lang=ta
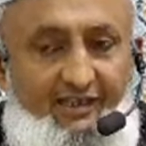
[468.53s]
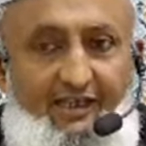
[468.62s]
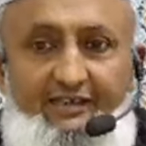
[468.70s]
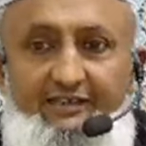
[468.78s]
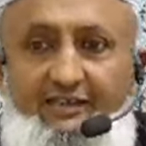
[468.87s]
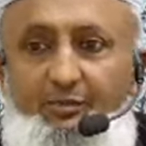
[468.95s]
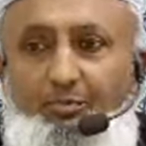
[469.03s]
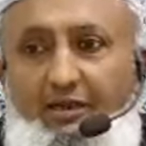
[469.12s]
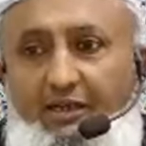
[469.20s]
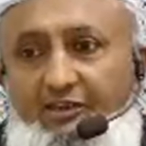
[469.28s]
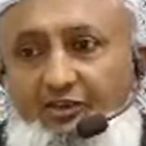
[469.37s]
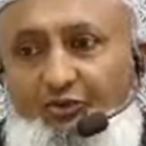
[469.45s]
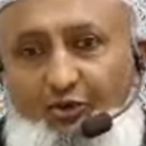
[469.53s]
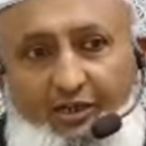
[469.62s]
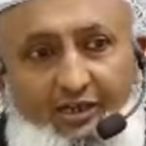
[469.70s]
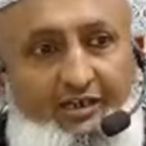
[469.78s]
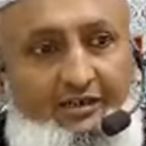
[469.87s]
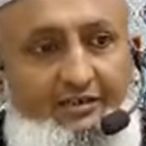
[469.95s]
தாய் அதை படித்து
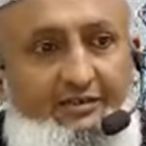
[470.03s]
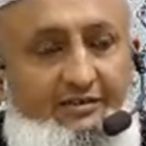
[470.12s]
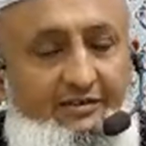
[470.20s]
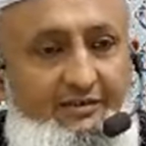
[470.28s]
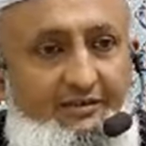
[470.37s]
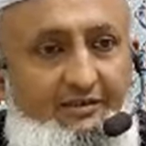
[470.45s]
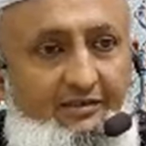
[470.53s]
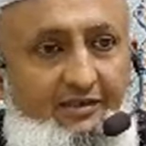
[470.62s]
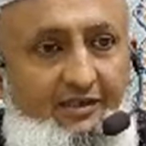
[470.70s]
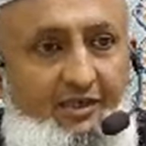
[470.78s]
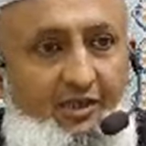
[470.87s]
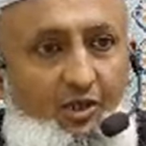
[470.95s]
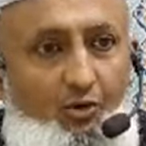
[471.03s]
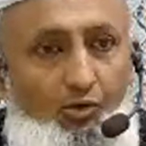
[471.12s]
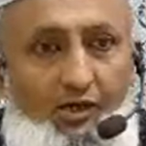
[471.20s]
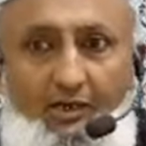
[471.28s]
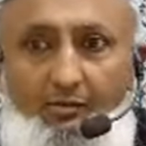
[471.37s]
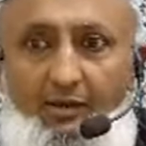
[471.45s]
சொன்னார்கள்
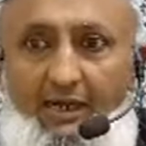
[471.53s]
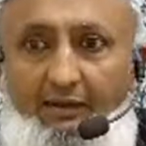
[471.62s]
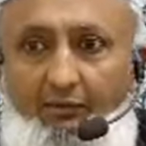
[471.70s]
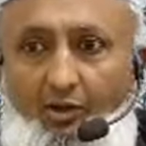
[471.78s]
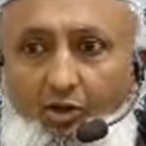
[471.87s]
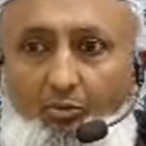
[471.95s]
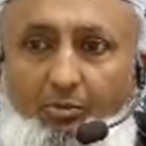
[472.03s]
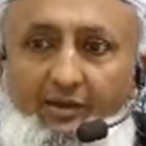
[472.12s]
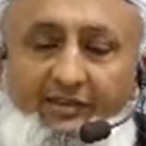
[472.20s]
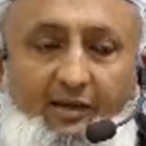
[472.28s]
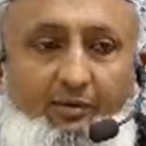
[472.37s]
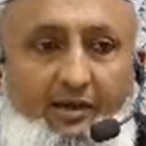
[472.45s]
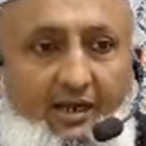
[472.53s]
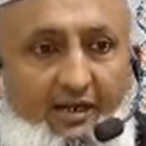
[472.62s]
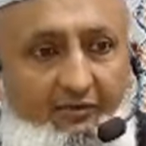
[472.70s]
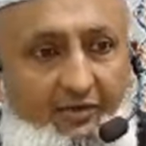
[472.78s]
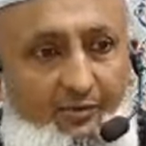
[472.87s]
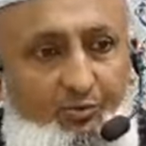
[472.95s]
உங்கள் மாணவன் ரொம்ப
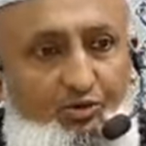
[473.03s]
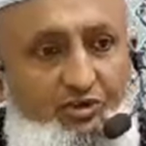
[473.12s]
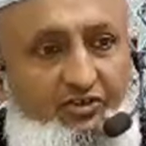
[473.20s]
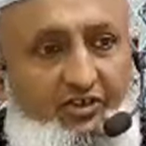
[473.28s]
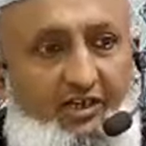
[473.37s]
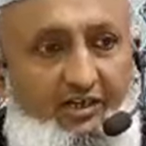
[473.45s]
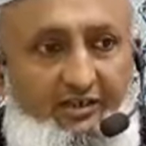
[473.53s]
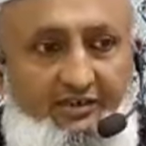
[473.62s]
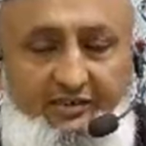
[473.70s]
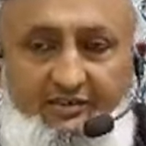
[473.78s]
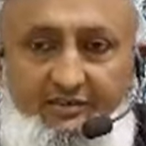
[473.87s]
திறமையானவன் புத்திசாலி